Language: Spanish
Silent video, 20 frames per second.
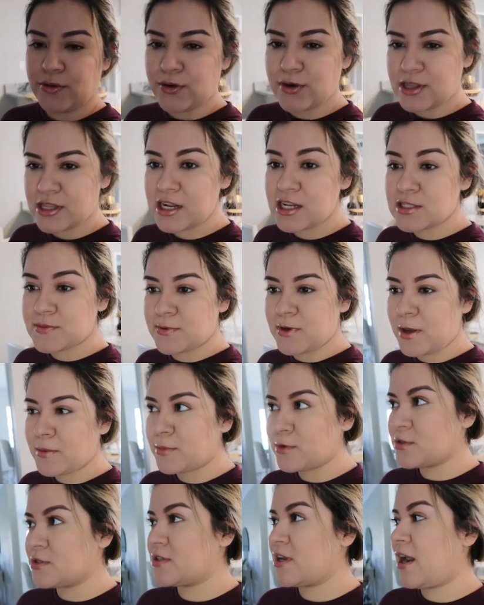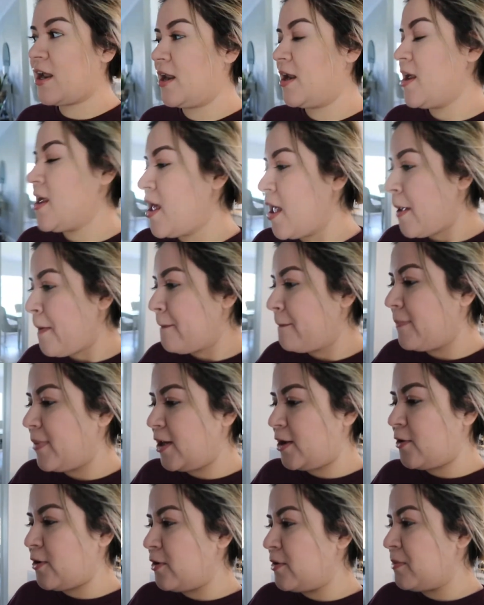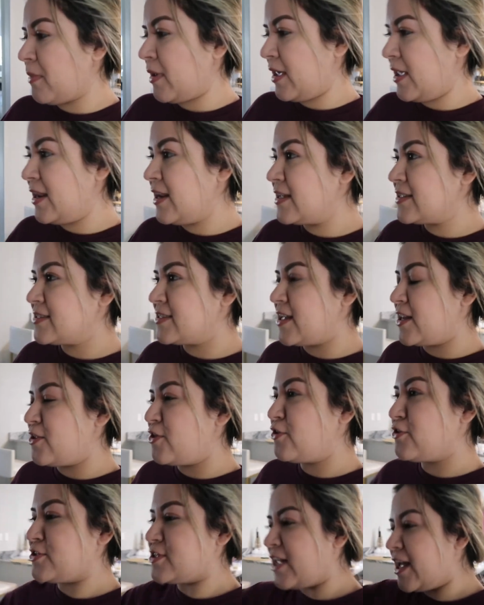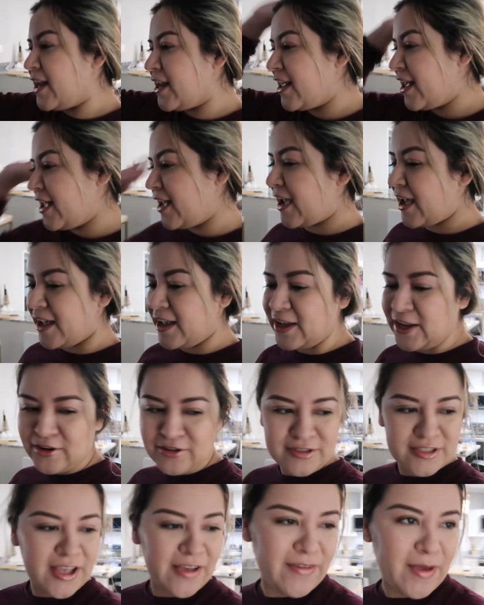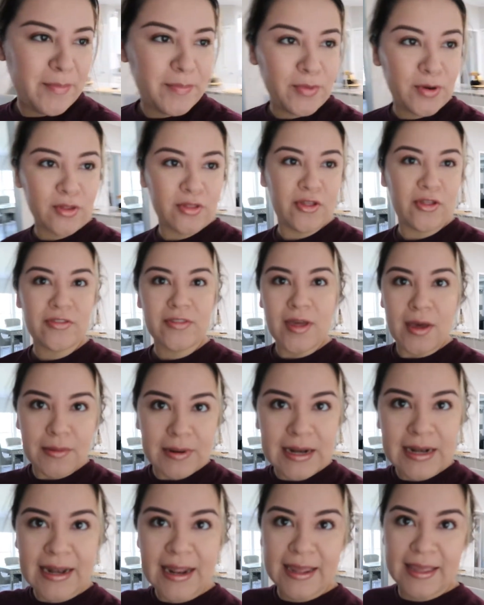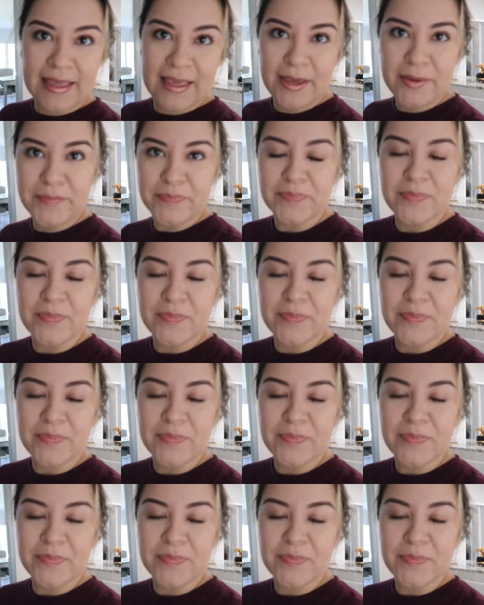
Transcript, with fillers: Ahorita les voy a mostrar. Pero imagínense, yo salía y no sabía por dónde abrirle aquí.